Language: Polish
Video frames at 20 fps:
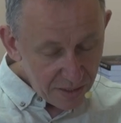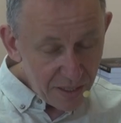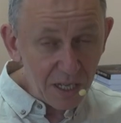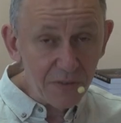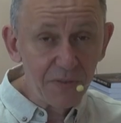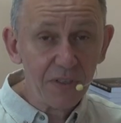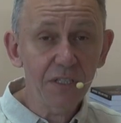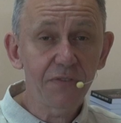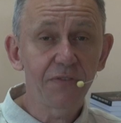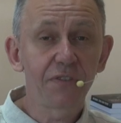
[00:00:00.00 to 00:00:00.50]

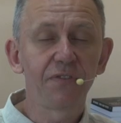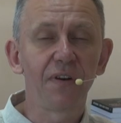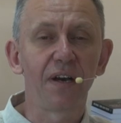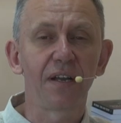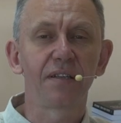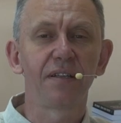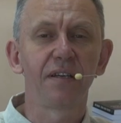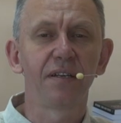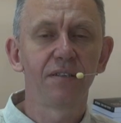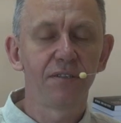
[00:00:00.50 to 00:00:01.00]
Tak więc w
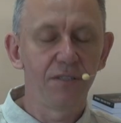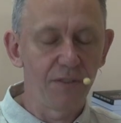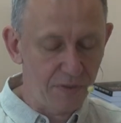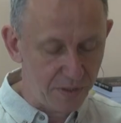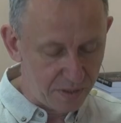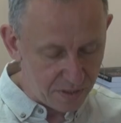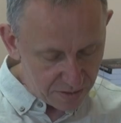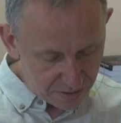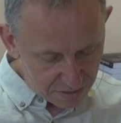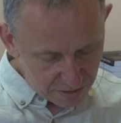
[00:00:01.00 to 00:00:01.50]
czwartek,
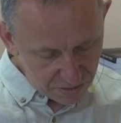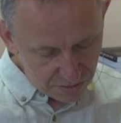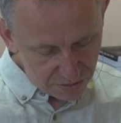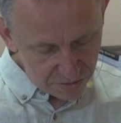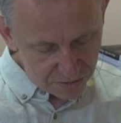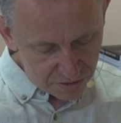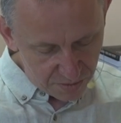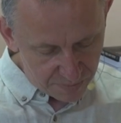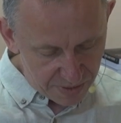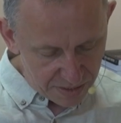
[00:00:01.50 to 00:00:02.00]
19
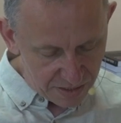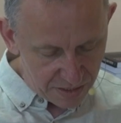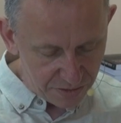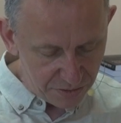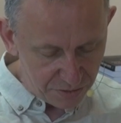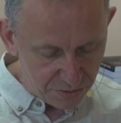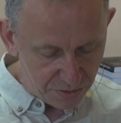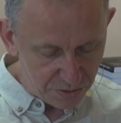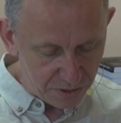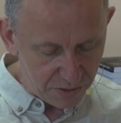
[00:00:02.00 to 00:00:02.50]
listopada
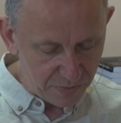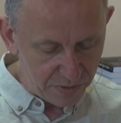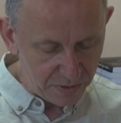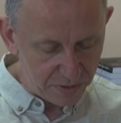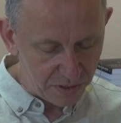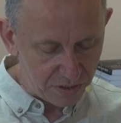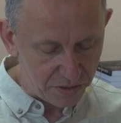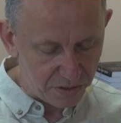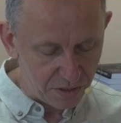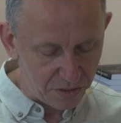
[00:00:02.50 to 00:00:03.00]

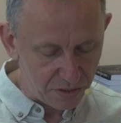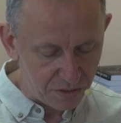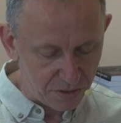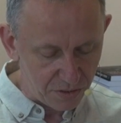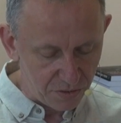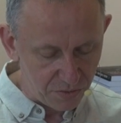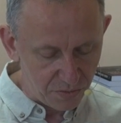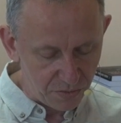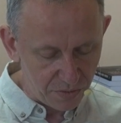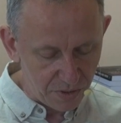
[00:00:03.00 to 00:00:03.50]

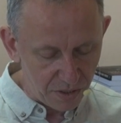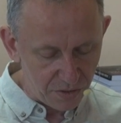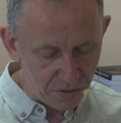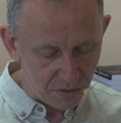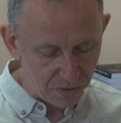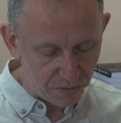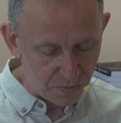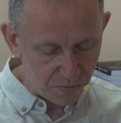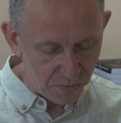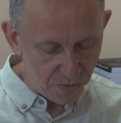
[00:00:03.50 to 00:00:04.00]

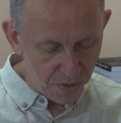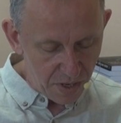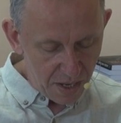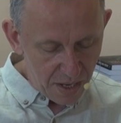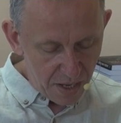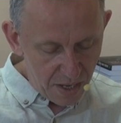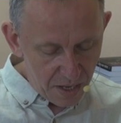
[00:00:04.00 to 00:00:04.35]
1942 roku,